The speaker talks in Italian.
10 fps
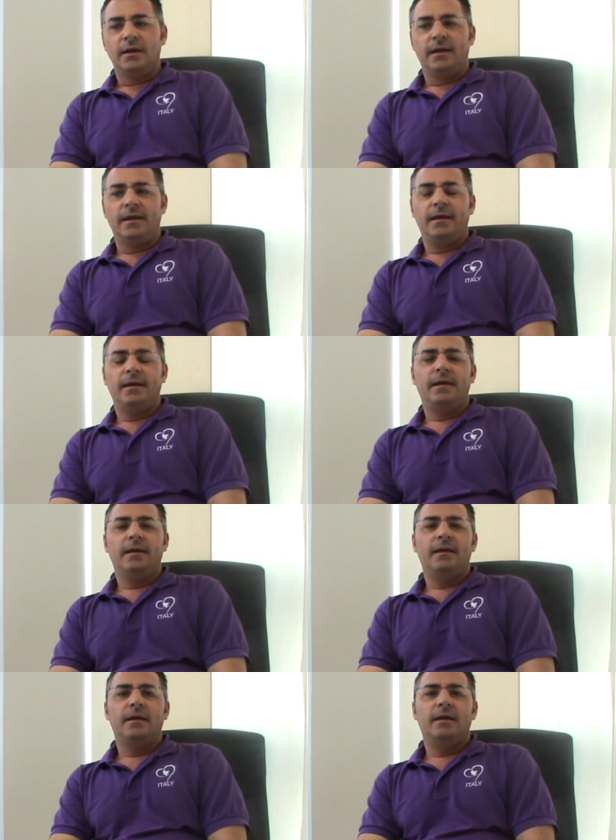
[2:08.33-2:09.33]
E
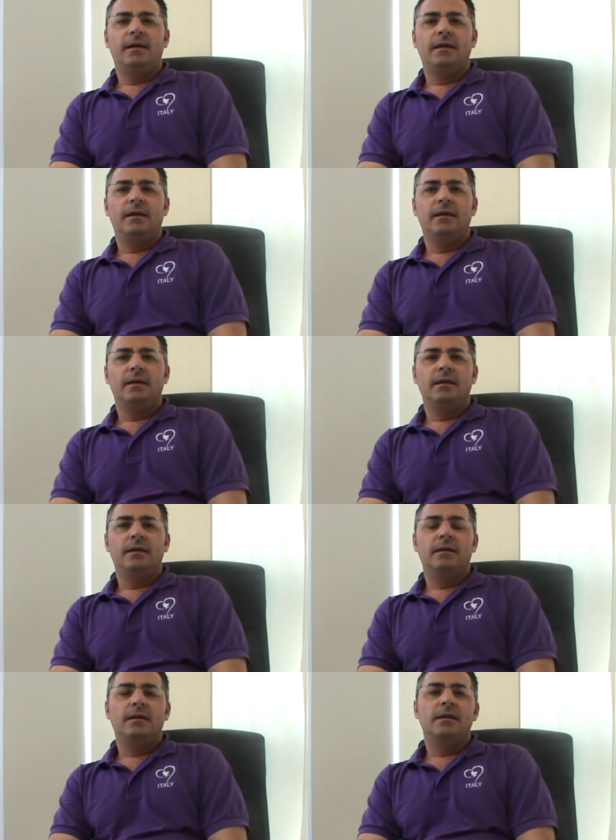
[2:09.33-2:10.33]
eh,
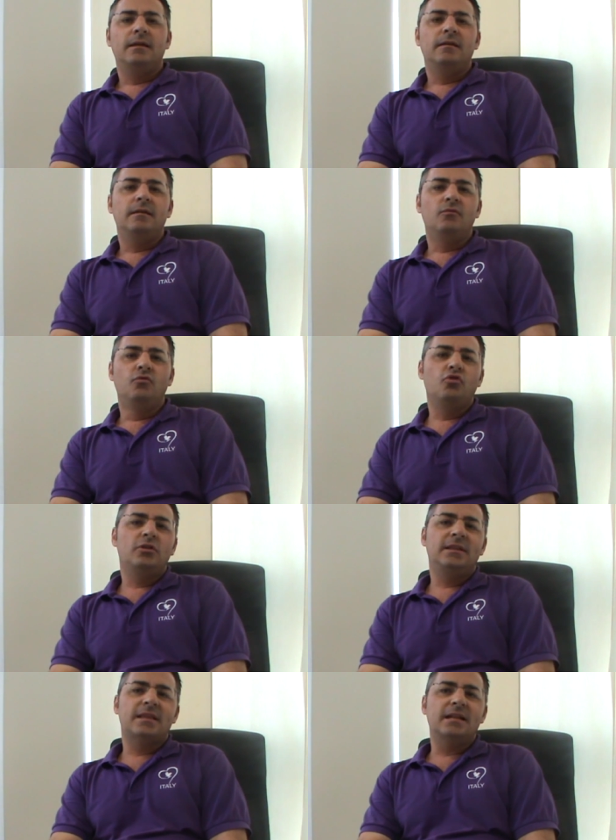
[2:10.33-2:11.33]
uno
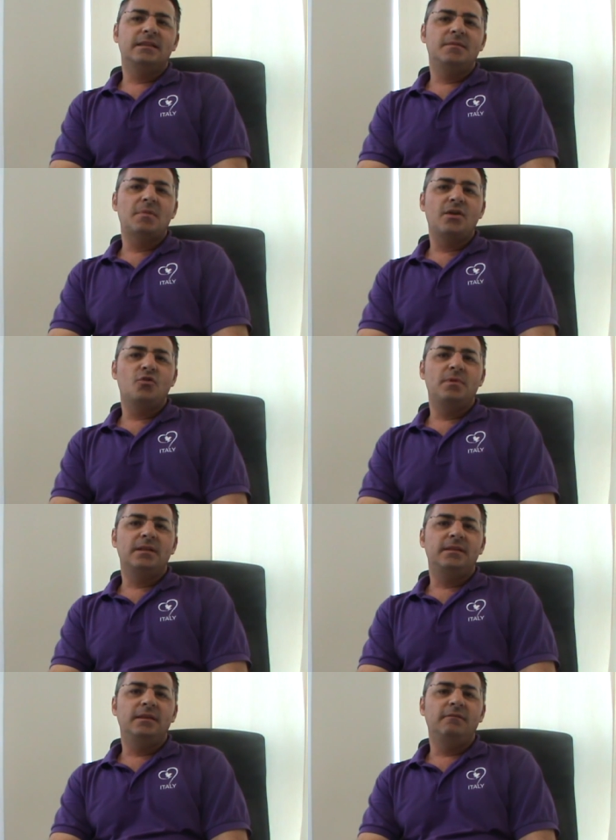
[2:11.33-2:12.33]
dei tanti miei
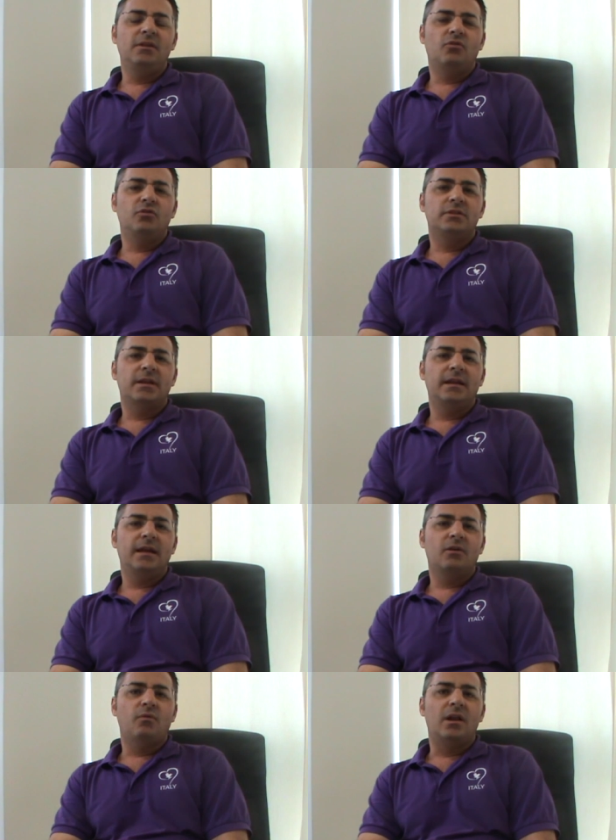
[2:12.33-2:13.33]
obiettivi
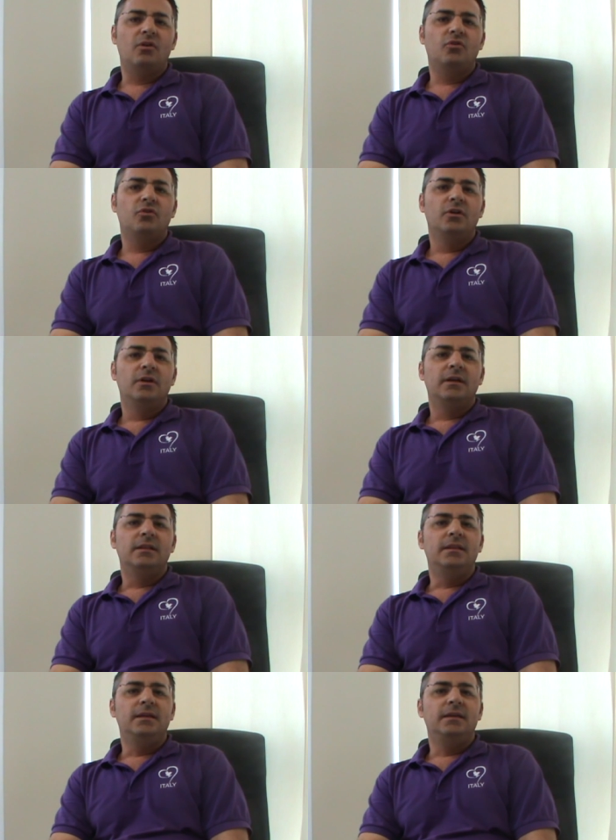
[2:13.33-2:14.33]
inoltre è quello
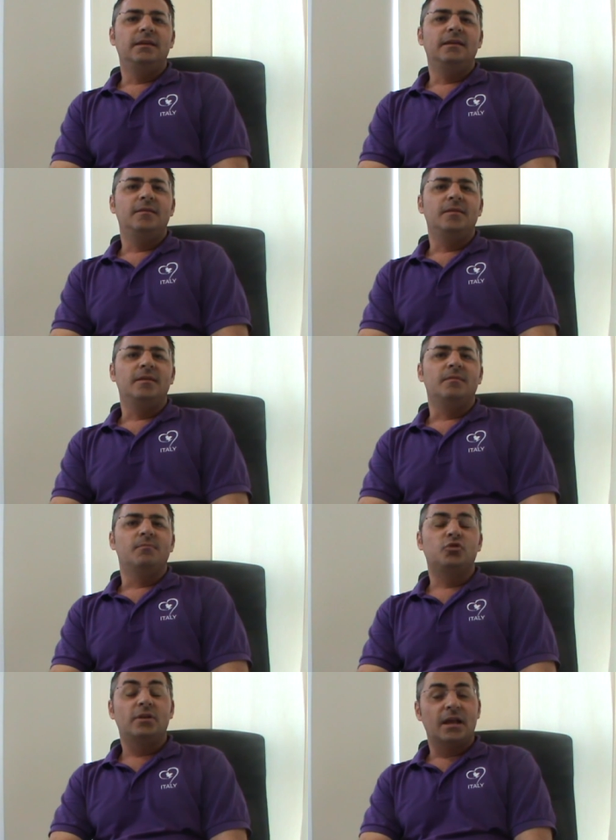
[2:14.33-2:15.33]
di
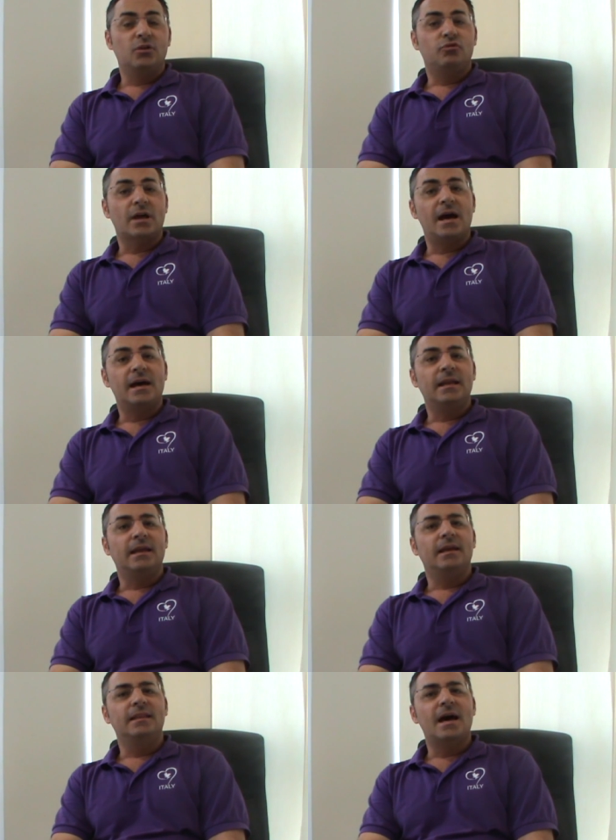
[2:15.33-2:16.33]
poter
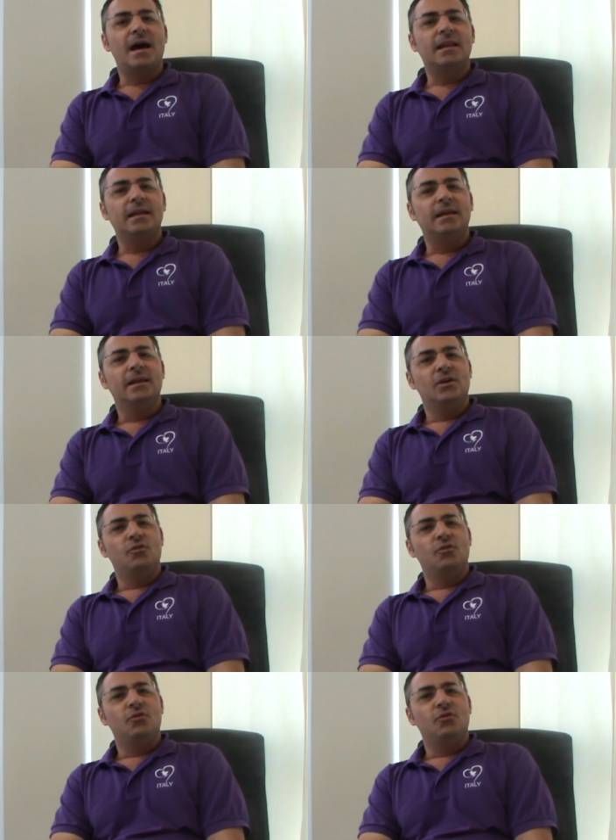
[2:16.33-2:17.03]
aiutare e dare